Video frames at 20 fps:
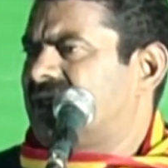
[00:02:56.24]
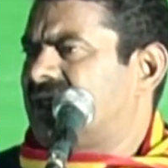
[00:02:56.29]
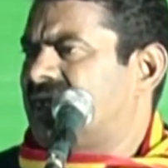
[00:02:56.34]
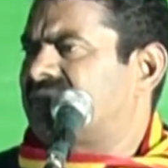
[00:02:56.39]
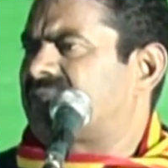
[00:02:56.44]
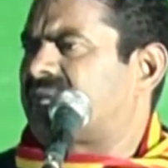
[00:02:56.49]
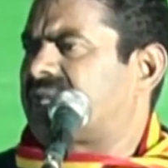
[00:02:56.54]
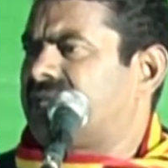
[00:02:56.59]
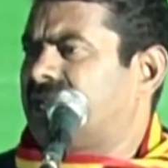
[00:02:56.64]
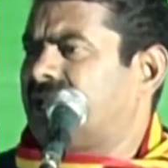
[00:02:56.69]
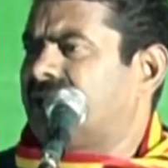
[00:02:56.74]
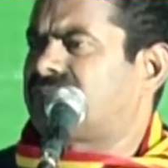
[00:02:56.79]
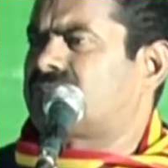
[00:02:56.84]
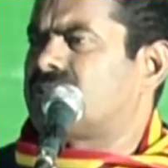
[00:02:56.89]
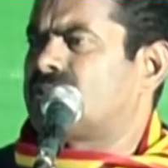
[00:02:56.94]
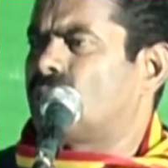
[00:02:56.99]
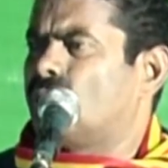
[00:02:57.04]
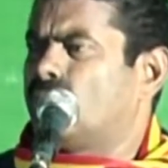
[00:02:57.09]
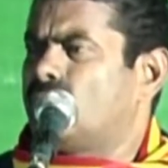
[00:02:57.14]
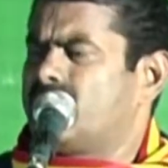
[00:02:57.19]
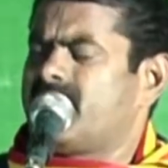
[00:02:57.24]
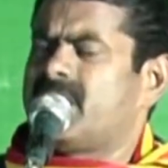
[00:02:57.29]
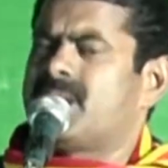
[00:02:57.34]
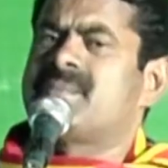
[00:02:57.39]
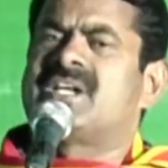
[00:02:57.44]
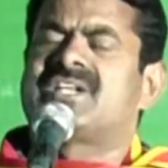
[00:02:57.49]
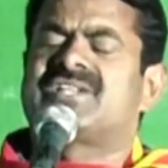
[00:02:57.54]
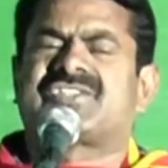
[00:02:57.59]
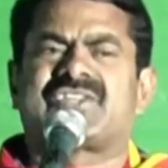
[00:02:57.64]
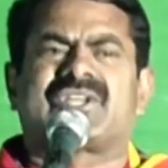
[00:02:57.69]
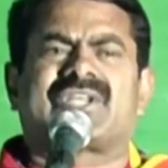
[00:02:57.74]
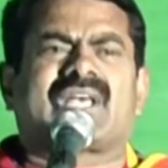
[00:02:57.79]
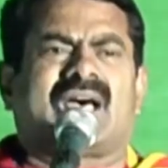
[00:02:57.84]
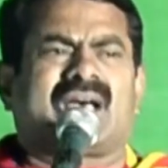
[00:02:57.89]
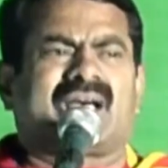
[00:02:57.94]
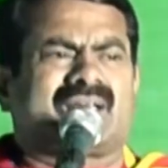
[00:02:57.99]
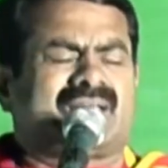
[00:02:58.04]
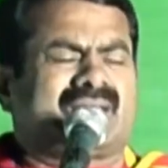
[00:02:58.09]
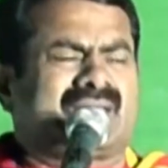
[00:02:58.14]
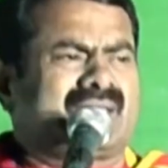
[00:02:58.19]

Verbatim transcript: அந்த இனத்தின் உரிமை மீட்சிக்காக